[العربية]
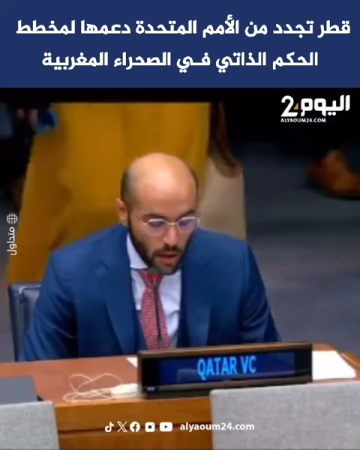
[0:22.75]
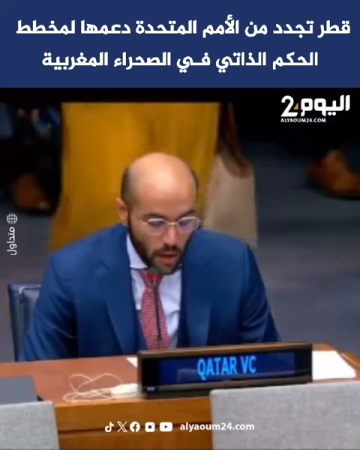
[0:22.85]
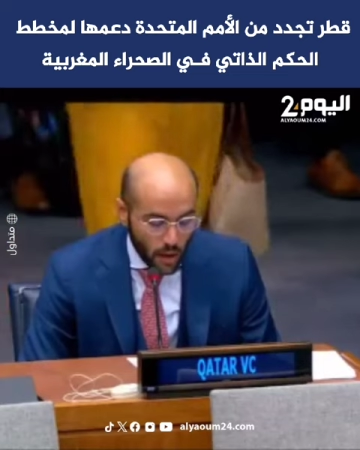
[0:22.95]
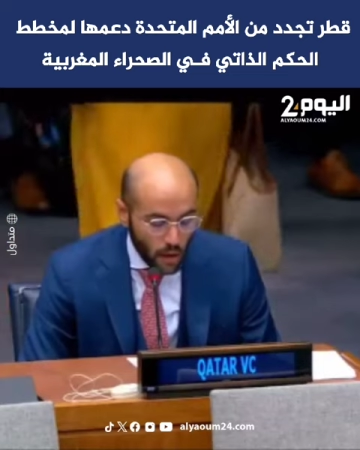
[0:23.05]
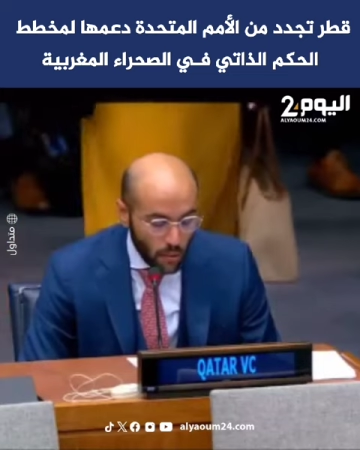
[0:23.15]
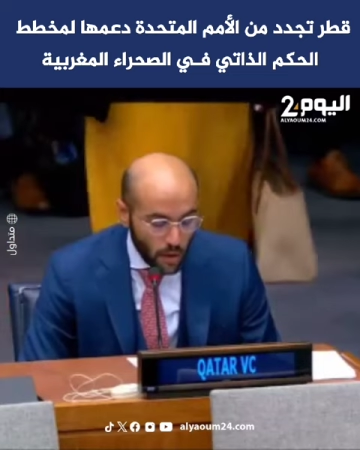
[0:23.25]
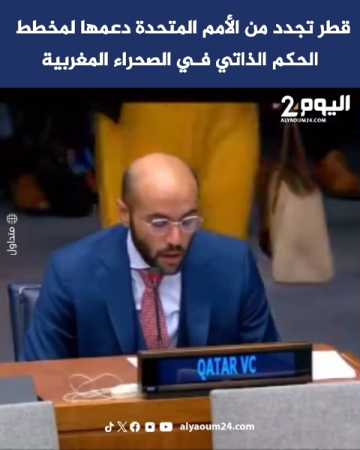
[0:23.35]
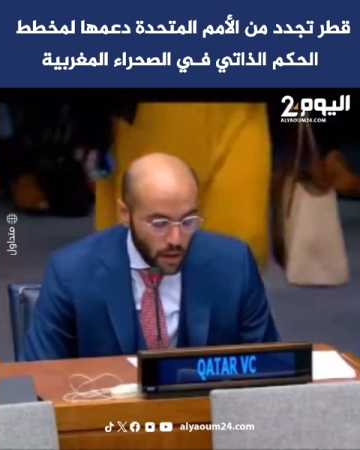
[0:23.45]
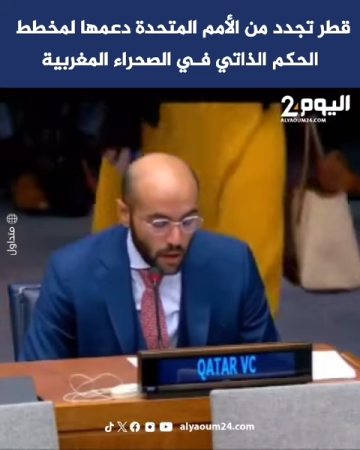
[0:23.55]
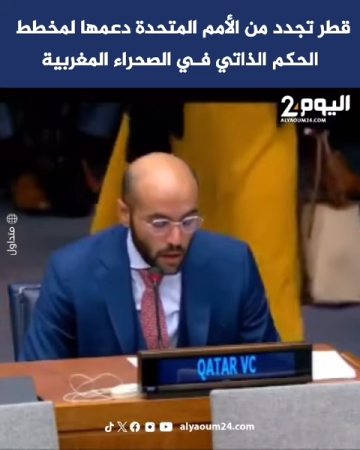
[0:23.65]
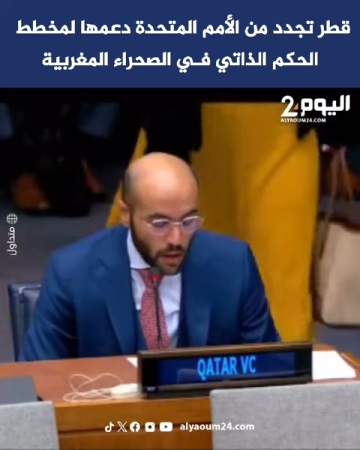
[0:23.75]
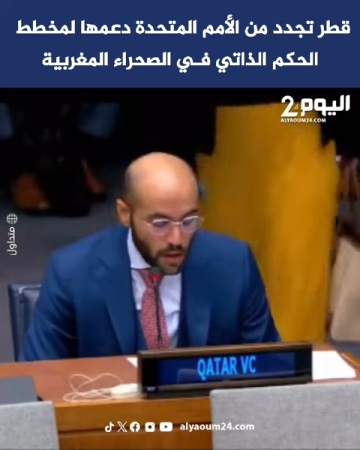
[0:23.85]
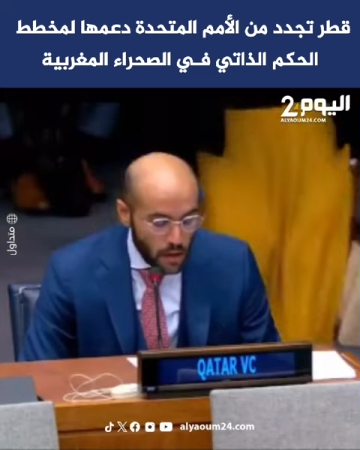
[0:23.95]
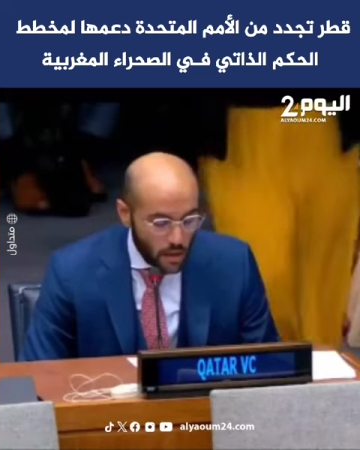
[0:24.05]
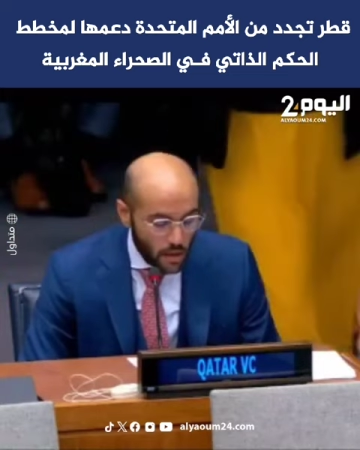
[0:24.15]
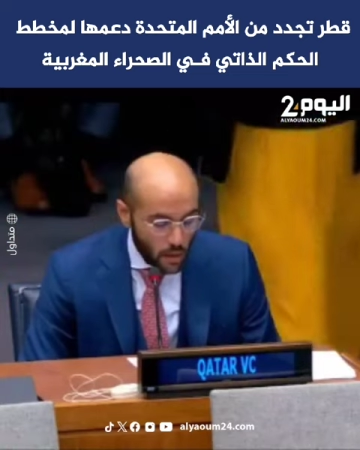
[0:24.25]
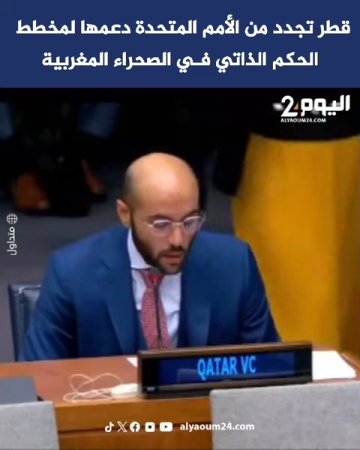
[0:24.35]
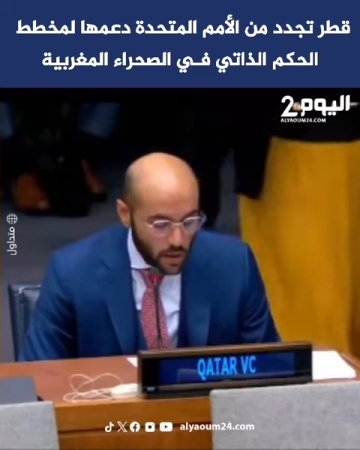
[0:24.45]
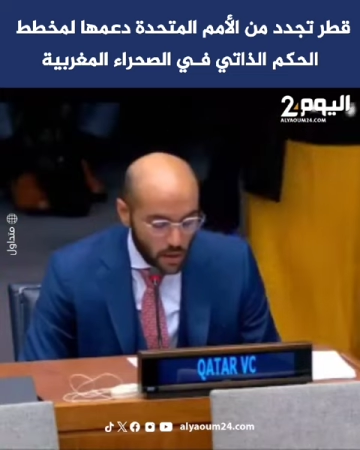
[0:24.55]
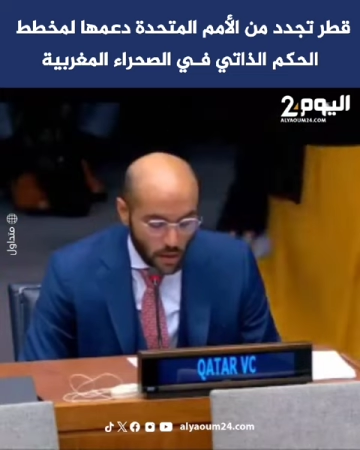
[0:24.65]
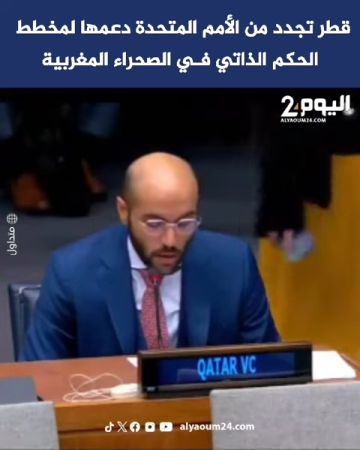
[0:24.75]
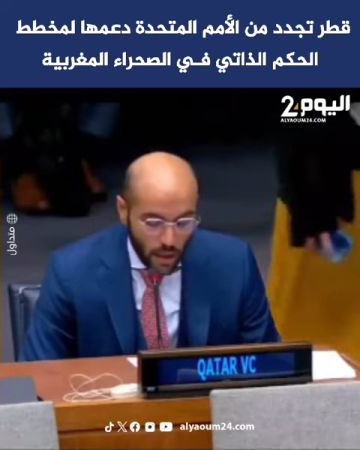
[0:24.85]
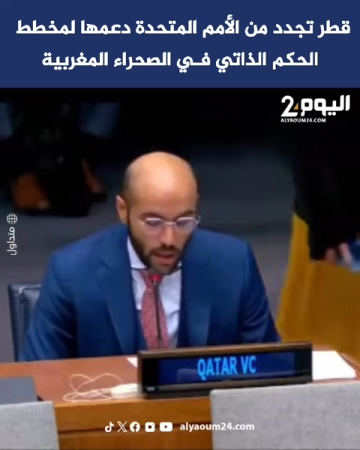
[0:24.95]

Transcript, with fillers: الرامية إلى تيسير التوصل إلى